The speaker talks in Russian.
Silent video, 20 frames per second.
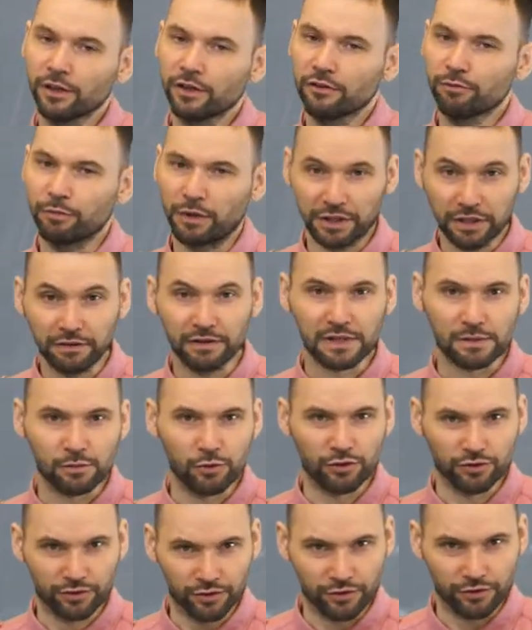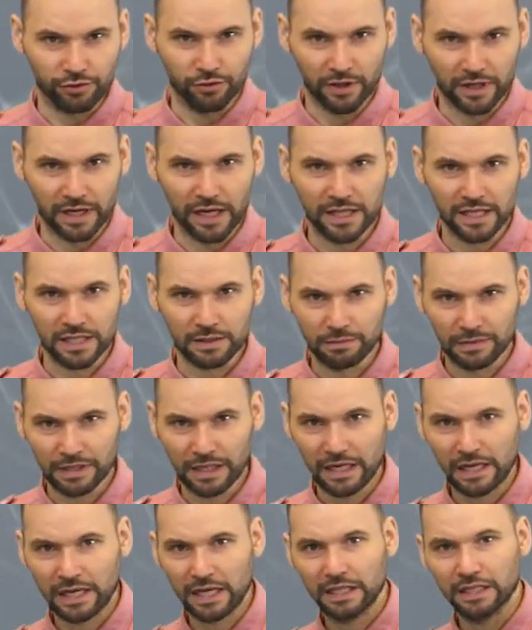Вполне возможно, что организм
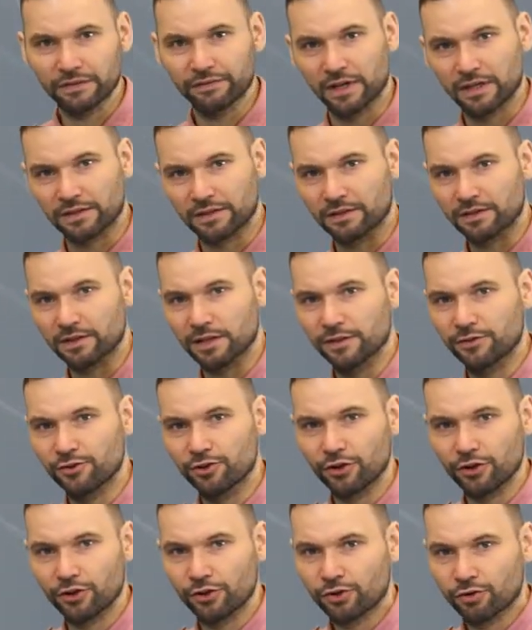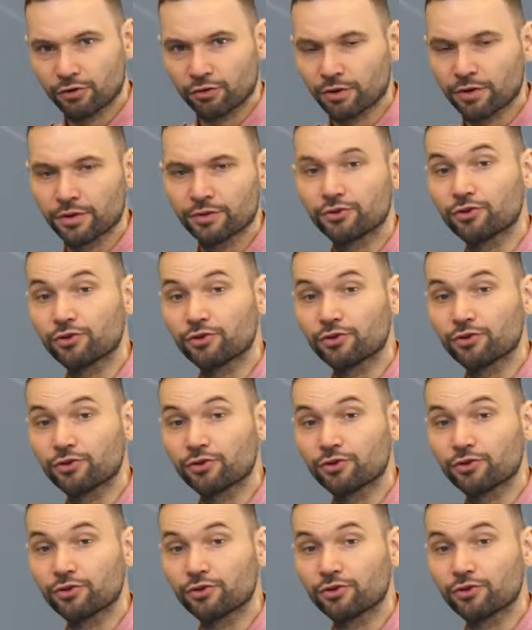тараканов казался чересчур